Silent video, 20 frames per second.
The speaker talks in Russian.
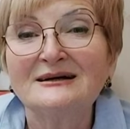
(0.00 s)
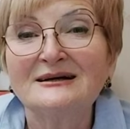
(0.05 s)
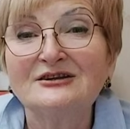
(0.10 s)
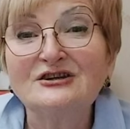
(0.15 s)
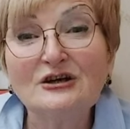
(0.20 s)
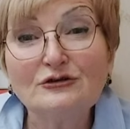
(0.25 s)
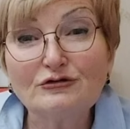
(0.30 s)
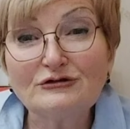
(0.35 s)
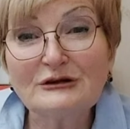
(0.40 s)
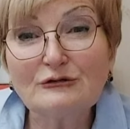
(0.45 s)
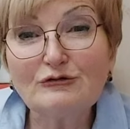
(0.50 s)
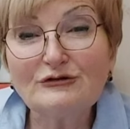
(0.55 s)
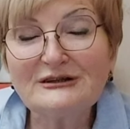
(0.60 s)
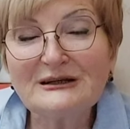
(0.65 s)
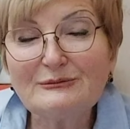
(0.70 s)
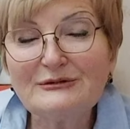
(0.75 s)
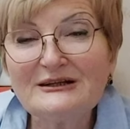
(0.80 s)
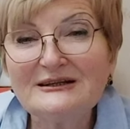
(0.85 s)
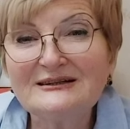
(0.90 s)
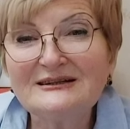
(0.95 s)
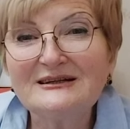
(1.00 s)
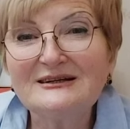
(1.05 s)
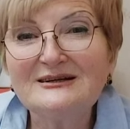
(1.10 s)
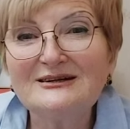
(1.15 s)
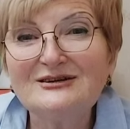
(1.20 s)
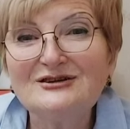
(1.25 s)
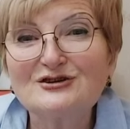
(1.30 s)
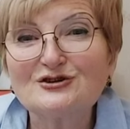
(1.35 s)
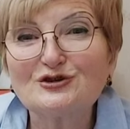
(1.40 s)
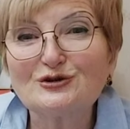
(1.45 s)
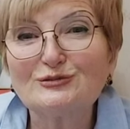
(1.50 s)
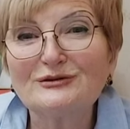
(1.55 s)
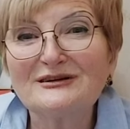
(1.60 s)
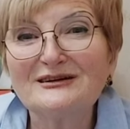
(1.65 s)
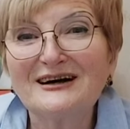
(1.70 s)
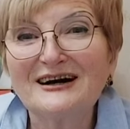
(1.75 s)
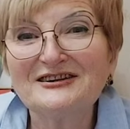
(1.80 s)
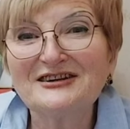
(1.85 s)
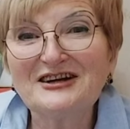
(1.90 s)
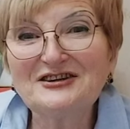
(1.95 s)
Нету такой таблетки, чтобы
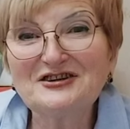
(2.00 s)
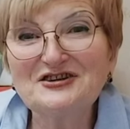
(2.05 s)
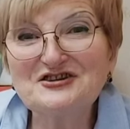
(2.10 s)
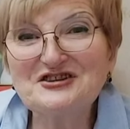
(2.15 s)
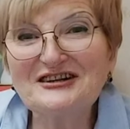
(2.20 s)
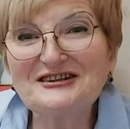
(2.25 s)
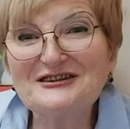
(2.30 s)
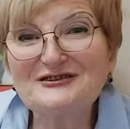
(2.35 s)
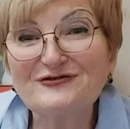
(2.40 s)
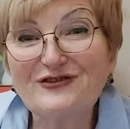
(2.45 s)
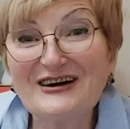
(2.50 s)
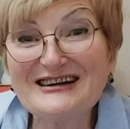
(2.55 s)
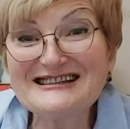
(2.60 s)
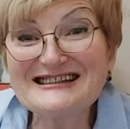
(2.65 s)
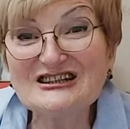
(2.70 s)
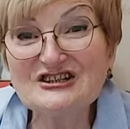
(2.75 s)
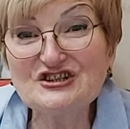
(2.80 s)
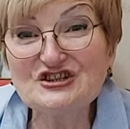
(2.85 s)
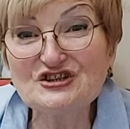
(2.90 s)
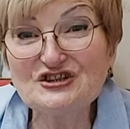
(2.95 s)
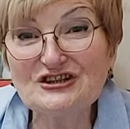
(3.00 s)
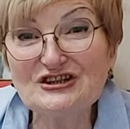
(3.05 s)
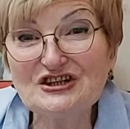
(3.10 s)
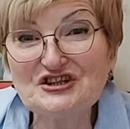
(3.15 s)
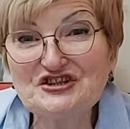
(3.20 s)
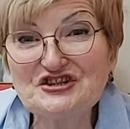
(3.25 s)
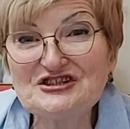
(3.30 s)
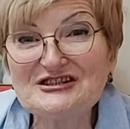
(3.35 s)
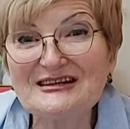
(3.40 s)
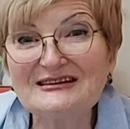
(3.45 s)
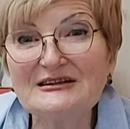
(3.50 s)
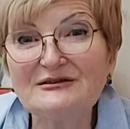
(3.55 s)
она держала 24 часа